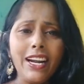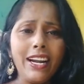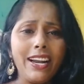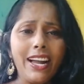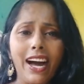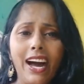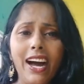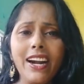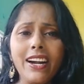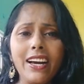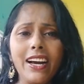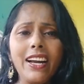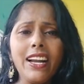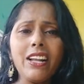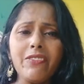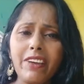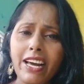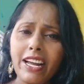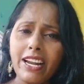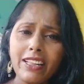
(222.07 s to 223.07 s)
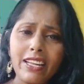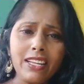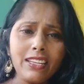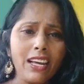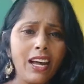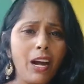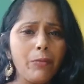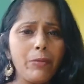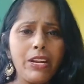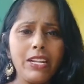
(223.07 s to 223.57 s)
நாடா இல்லை வேற நாடா
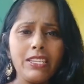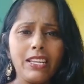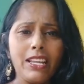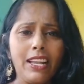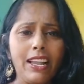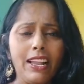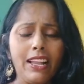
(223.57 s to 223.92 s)
அப்படின்னு தெரியல